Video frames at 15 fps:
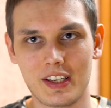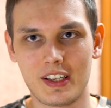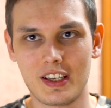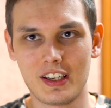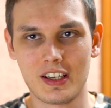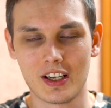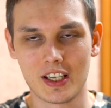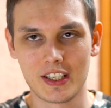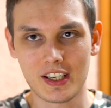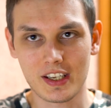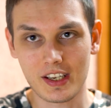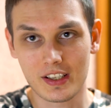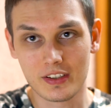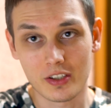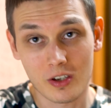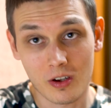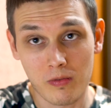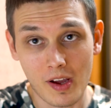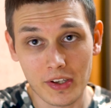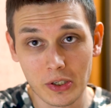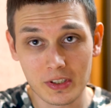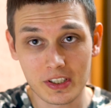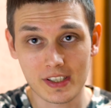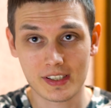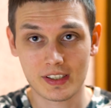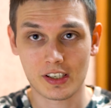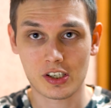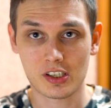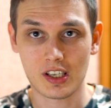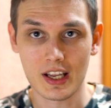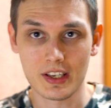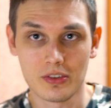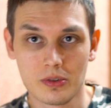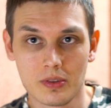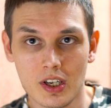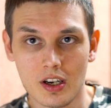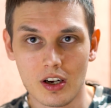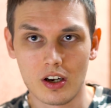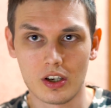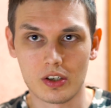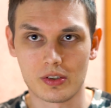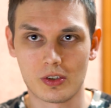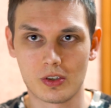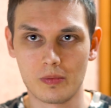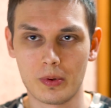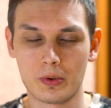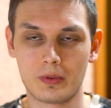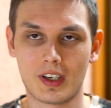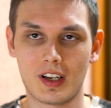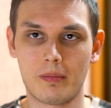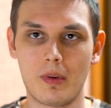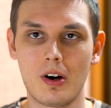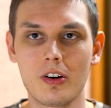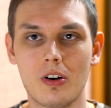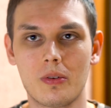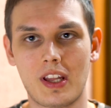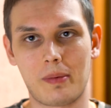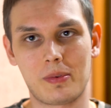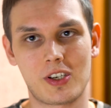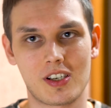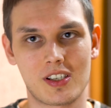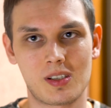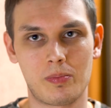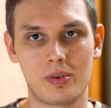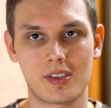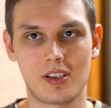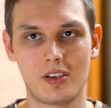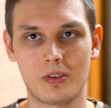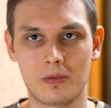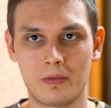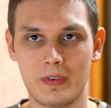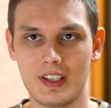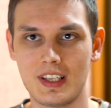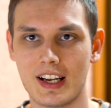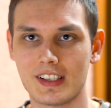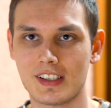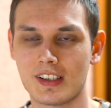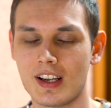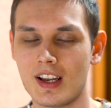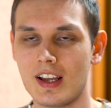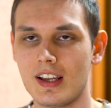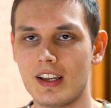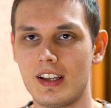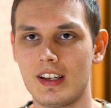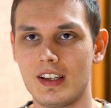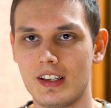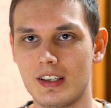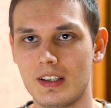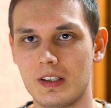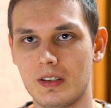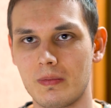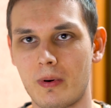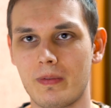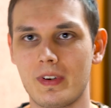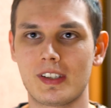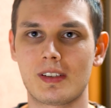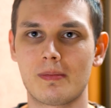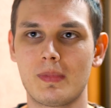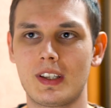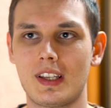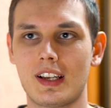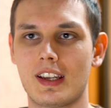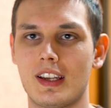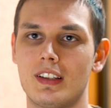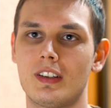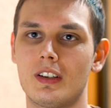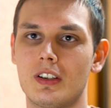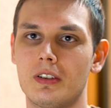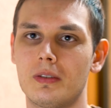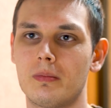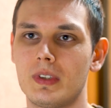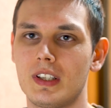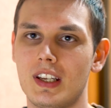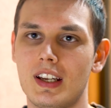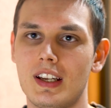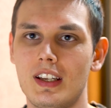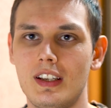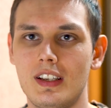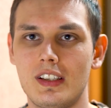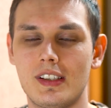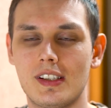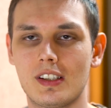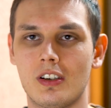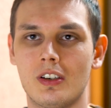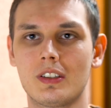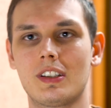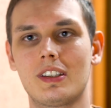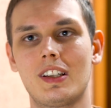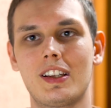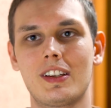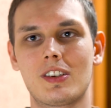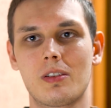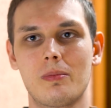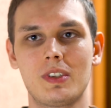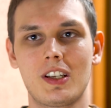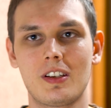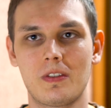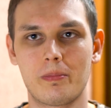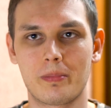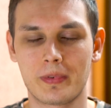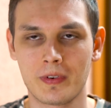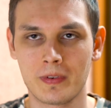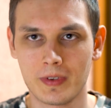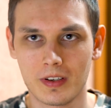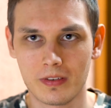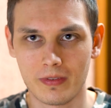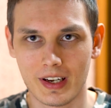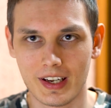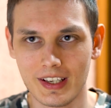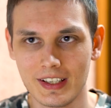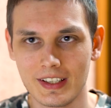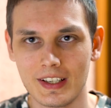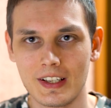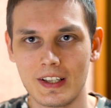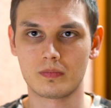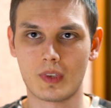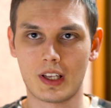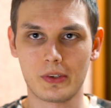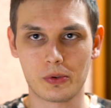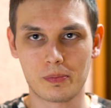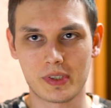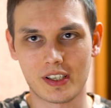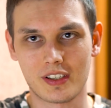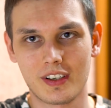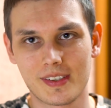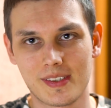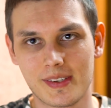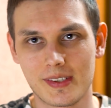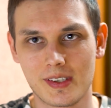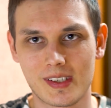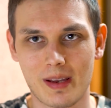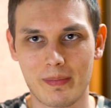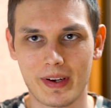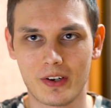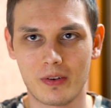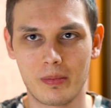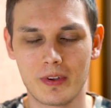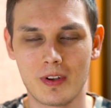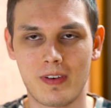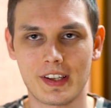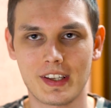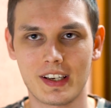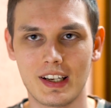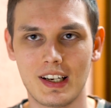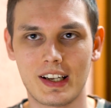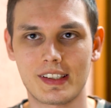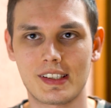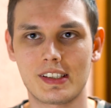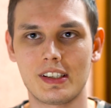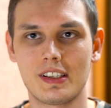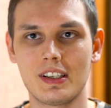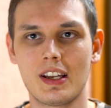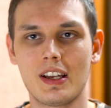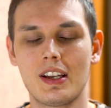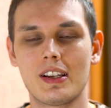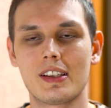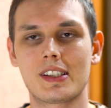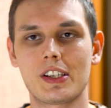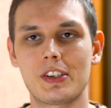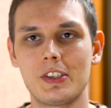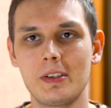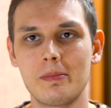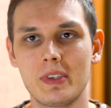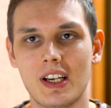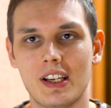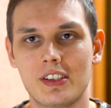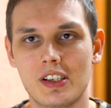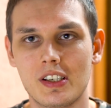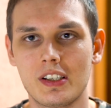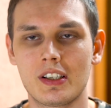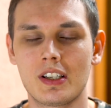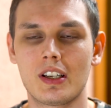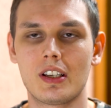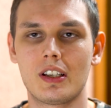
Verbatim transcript: i nie ignorowaniu, nie skreślaniu osób, które mogą nam się z pozoru wydać powiedzmy takie no mniej istotne czy mniej wpływowe, ale już przechodząc do samego budowania relacji, zacznijmy raczej